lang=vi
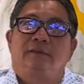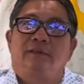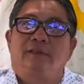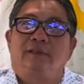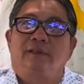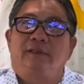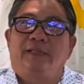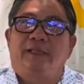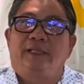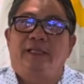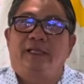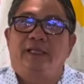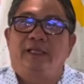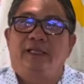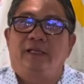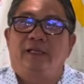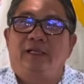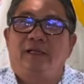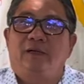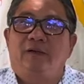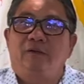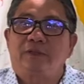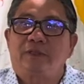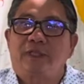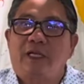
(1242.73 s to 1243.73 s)
rồi à,
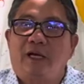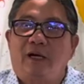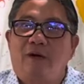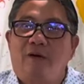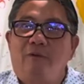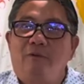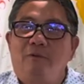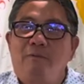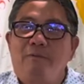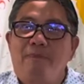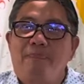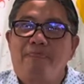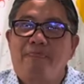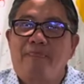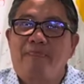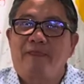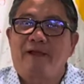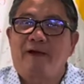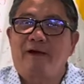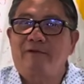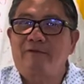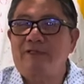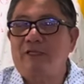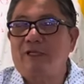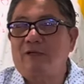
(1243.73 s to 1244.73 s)
âu châu
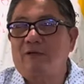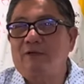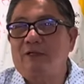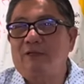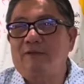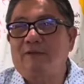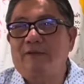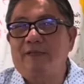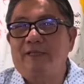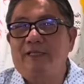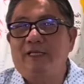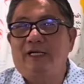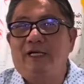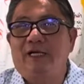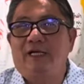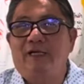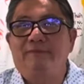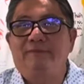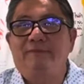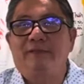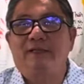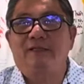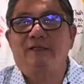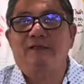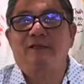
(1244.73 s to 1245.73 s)
âu châu có bao giờ
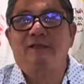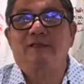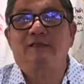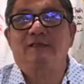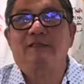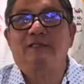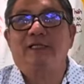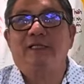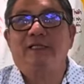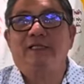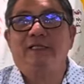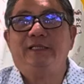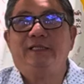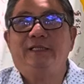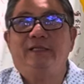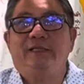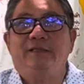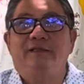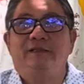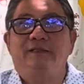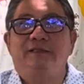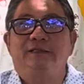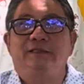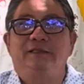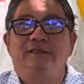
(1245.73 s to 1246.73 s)
mấy con thấy
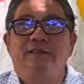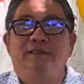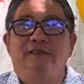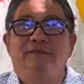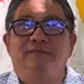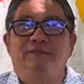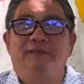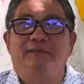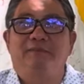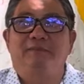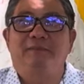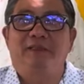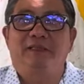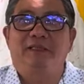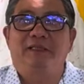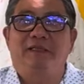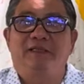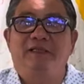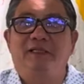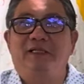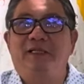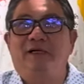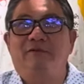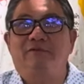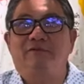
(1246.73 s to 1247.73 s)
hồi xưa mà mình
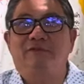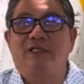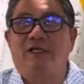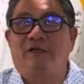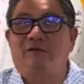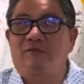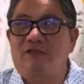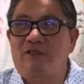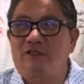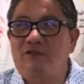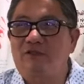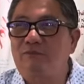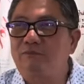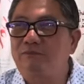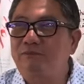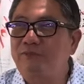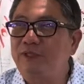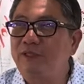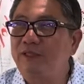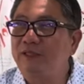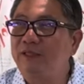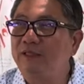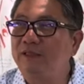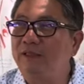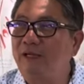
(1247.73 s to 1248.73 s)
nói đi âu châu là sung
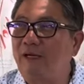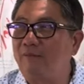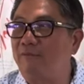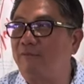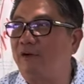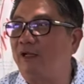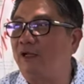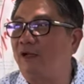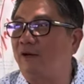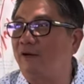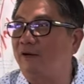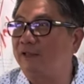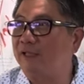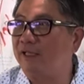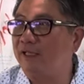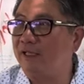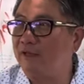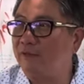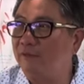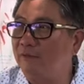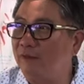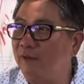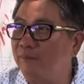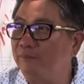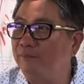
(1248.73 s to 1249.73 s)
sướng không phải lo gì
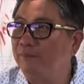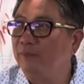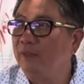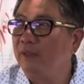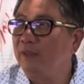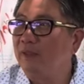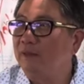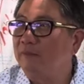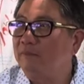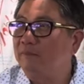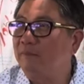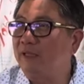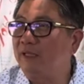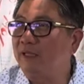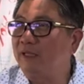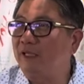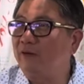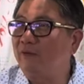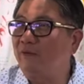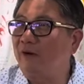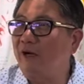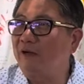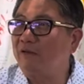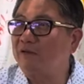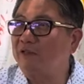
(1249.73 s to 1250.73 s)
đúng không bây giờ đi
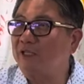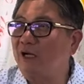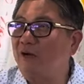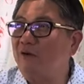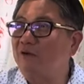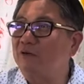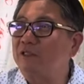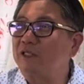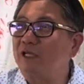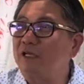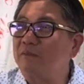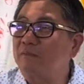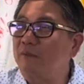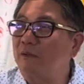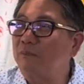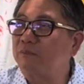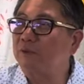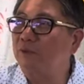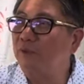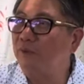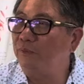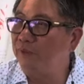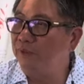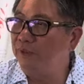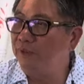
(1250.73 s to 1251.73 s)
qua Âu Châu sợ móc
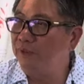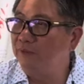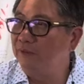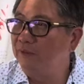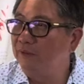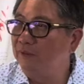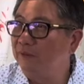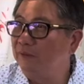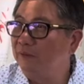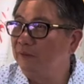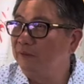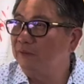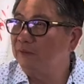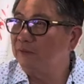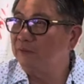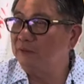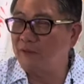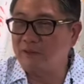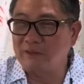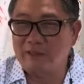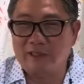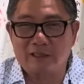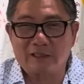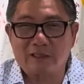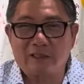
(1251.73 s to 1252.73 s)
túi
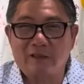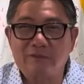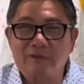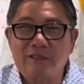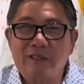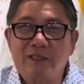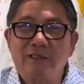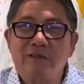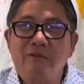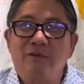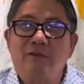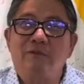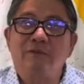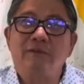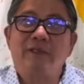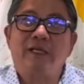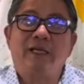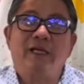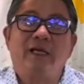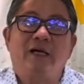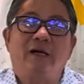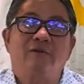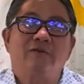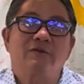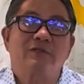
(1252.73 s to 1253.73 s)
rồi lần đầu tiên thụ nghe
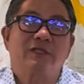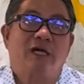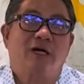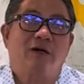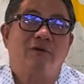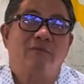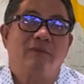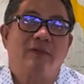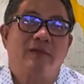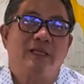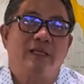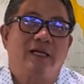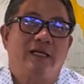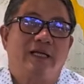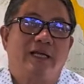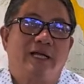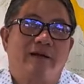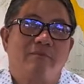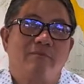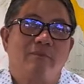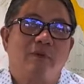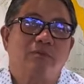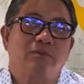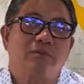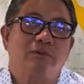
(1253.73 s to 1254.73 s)
Âu Châu mà giờ
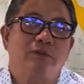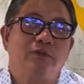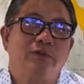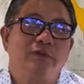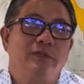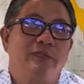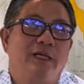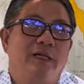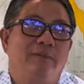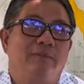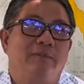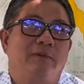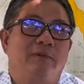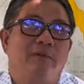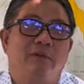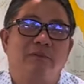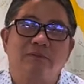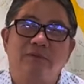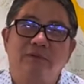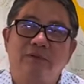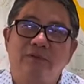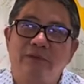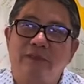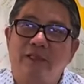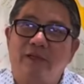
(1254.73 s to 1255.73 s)
nạn móc túi mà móc
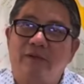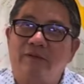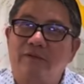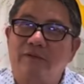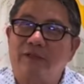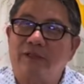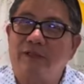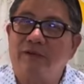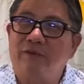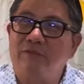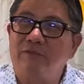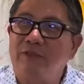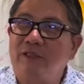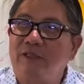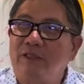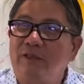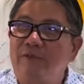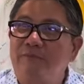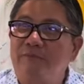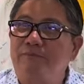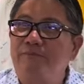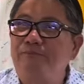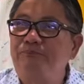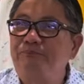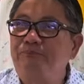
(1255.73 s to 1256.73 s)
túi theo kiểu
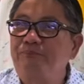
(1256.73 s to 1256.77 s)
như